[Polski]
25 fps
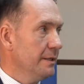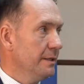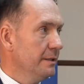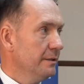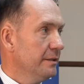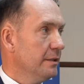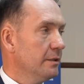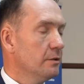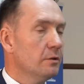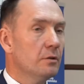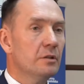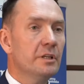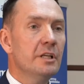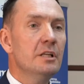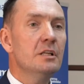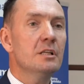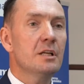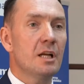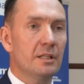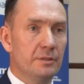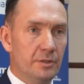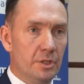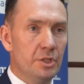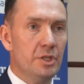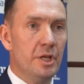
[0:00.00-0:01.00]
tylko
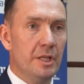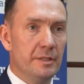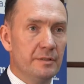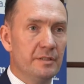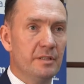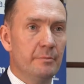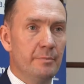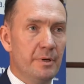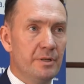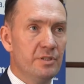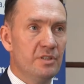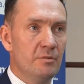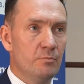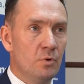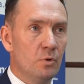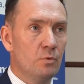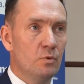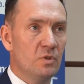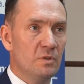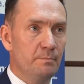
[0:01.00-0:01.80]
kilka tysięcy będzie mogło